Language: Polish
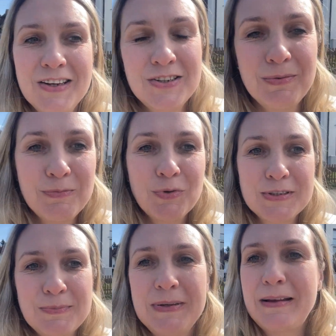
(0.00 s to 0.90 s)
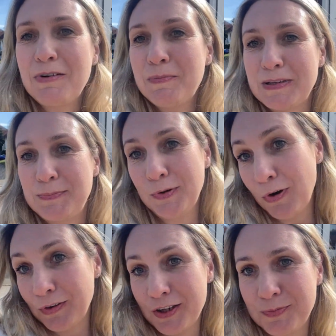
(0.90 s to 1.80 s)
żeby mógł sobie tam chyba
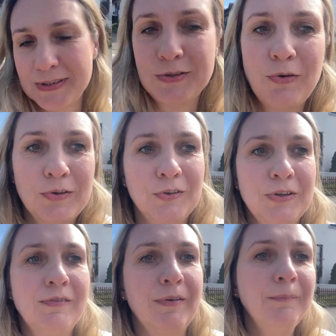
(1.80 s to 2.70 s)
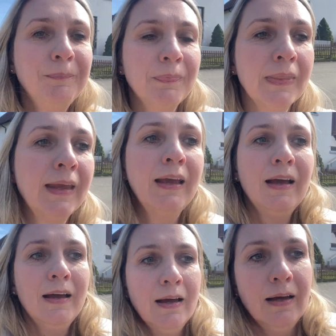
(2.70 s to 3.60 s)
spoglądać przez to okno, nie wiem.
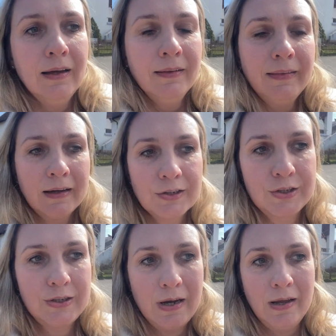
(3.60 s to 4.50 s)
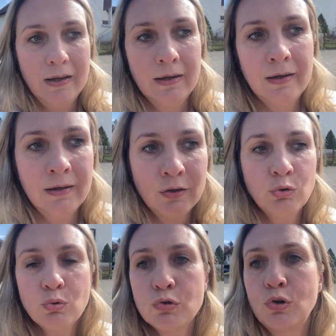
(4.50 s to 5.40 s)
Także
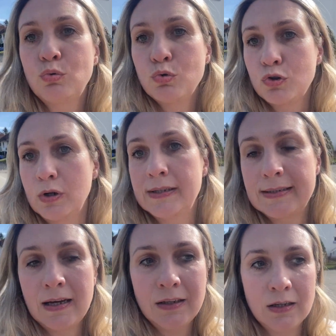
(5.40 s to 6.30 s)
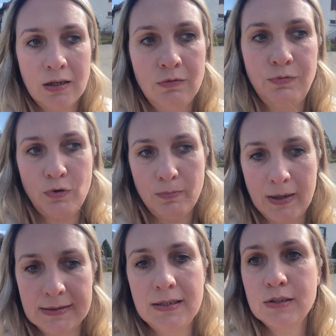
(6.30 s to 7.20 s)
dużo, dużo jest takich
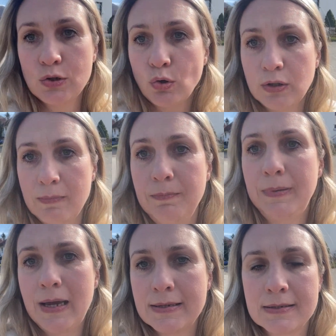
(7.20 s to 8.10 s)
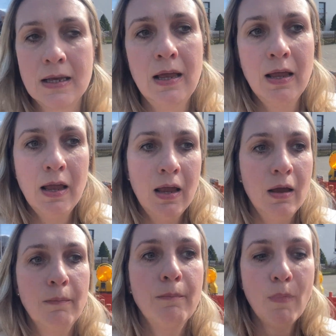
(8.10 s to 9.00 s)
informacji, co ten pies
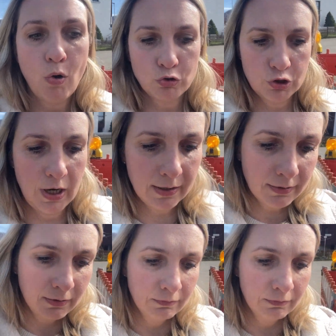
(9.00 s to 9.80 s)
może,